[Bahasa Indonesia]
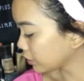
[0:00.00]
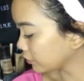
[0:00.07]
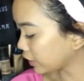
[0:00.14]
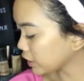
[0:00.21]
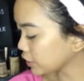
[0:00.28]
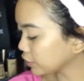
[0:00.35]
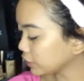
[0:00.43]

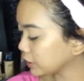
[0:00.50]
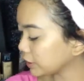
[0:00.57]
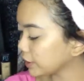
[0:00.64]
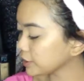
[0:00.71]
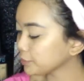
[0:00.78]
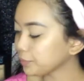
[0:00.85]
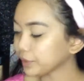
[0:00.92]
face
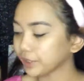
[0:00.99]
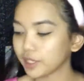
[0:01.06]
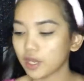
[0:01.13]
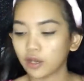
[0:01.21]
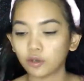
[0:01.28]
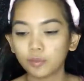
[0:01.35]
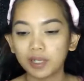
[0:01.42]
tonernya seperti
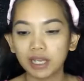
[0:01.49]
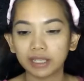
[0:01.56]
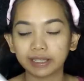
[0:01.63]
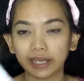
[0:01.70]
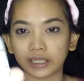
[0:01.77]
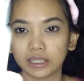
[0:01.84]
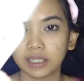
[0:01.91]
yang aku bilang
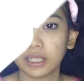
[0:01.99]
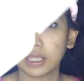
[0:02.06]
tadi